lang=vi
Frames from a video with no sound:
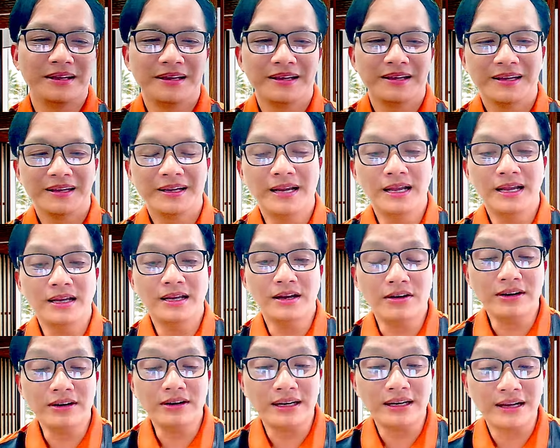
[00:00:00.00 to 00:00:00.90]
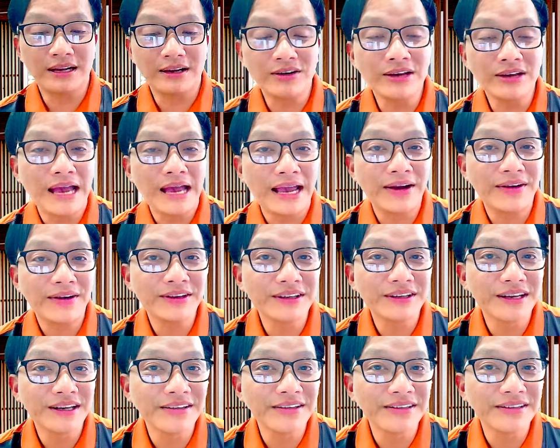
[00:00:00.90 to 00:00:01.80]
lên nói rằng là có ai có
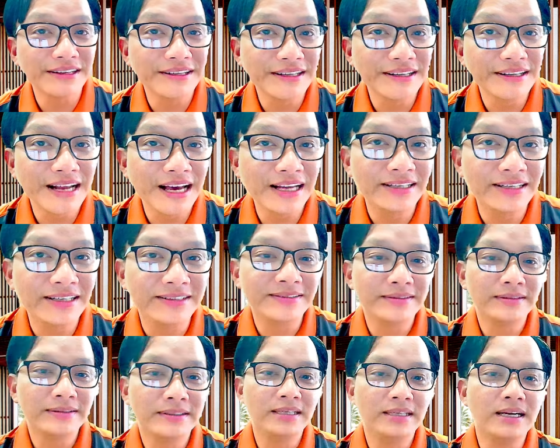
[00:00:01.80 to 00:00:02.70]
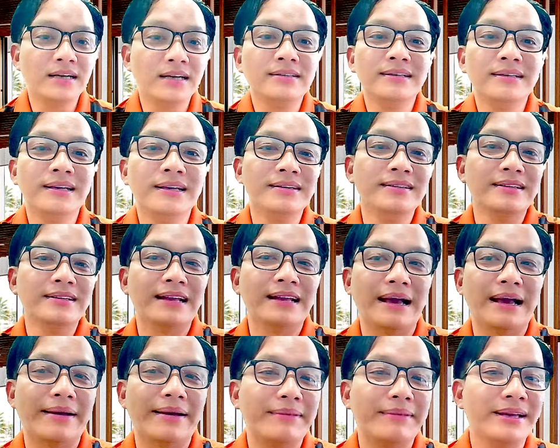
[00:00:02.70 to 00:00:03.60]
chứng cứ thì đưa lên thì gần như
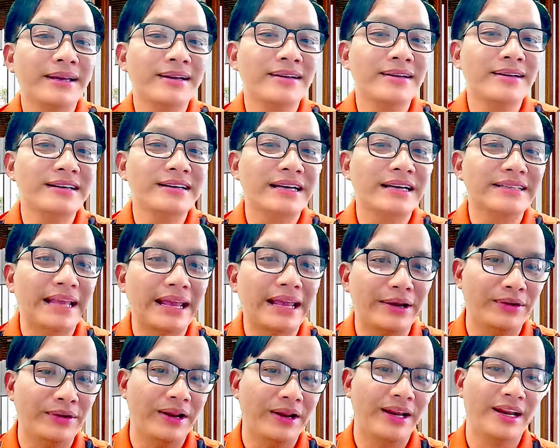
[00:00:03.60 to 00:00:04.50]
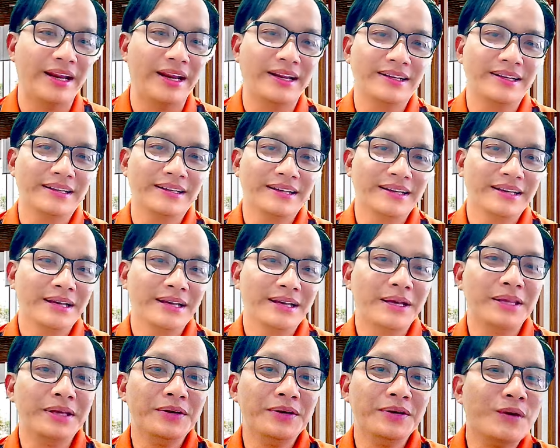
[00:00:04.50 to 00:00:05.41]
là mấy đứa ăn theo này nè
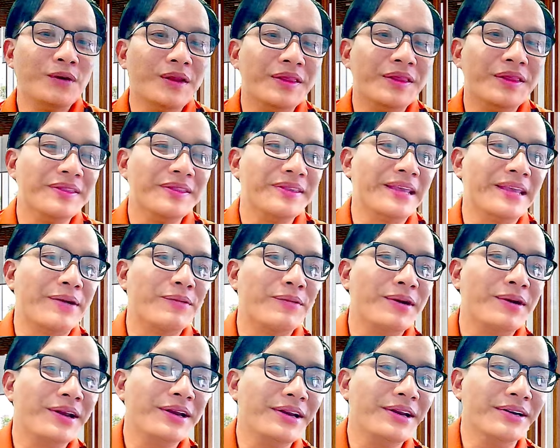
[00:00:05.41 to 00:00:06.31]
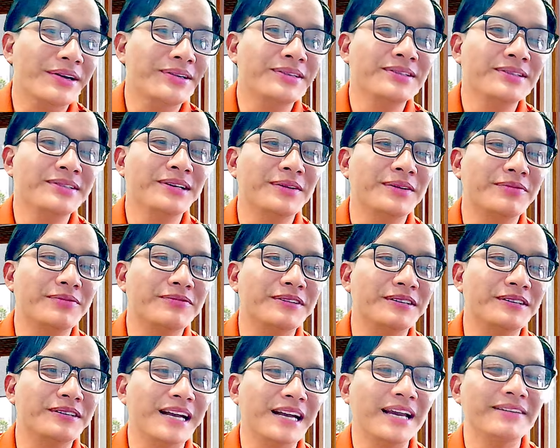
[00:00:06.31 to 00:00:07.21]
như quỳnh trà qua nữ lộc
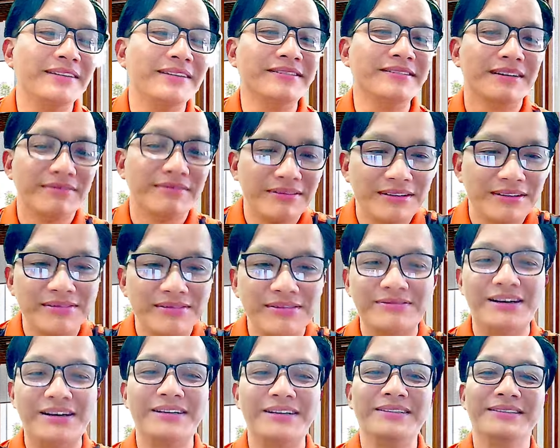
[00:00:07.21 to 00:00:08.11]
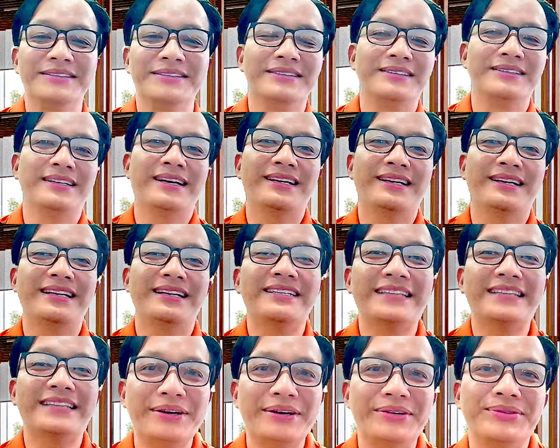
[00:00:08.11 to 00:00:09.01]
vườn cây vân vân vân vân đó,
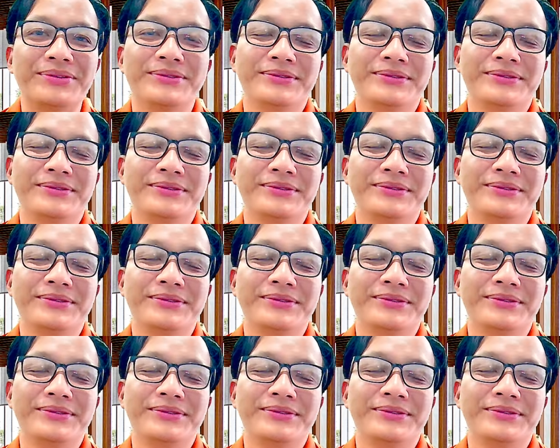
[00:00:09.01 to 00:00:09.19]
bạn theo